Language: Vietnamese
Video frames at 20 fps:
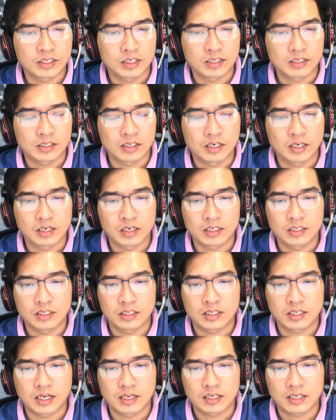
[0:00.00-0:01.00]
Bà Pi
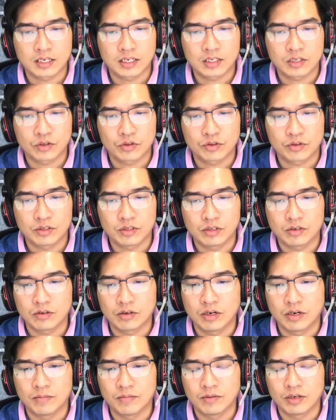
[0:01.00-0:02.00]
vẫn còn đứng
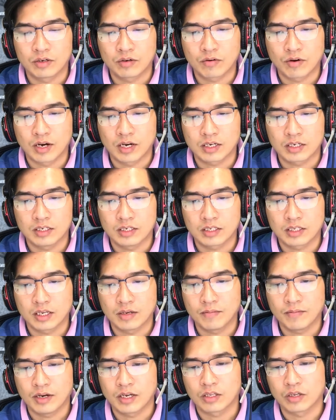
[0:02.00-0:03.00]
đó, trên người không
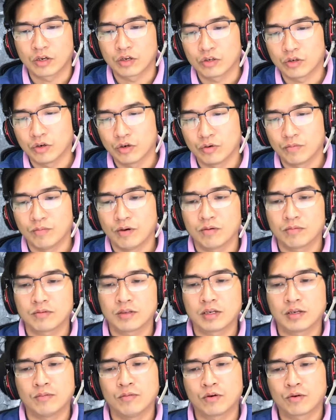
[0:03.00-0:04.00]
hề có một vết
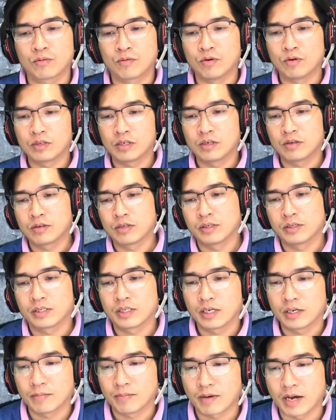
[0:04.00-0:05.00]
thương,
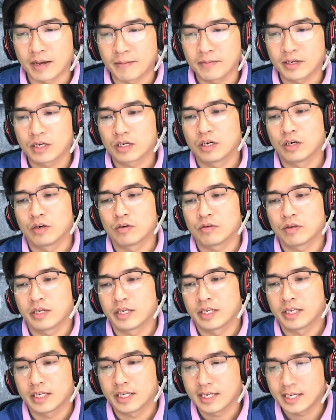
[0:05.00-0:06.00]
nhưng máu mè
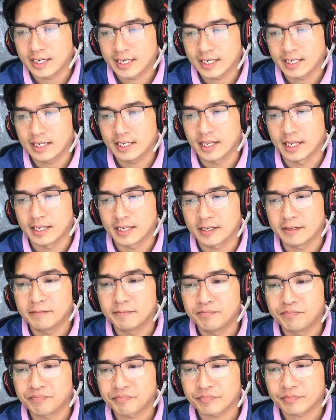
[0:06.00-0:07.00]
vẫn cứ như vậy
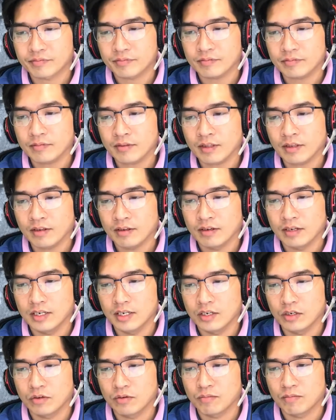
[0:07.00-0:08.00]
đầm đìa rịn ra,
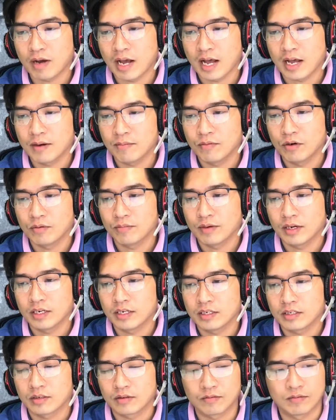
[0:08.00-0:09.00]
chảy ướt cả
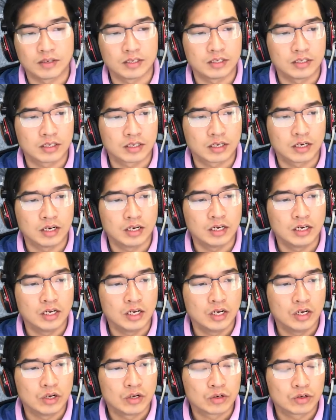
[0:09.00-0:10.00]
tấm áo chàm ở
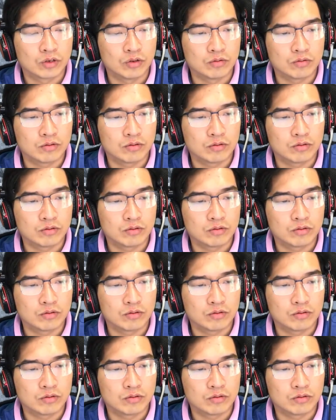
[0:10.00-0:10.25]
trước ngực.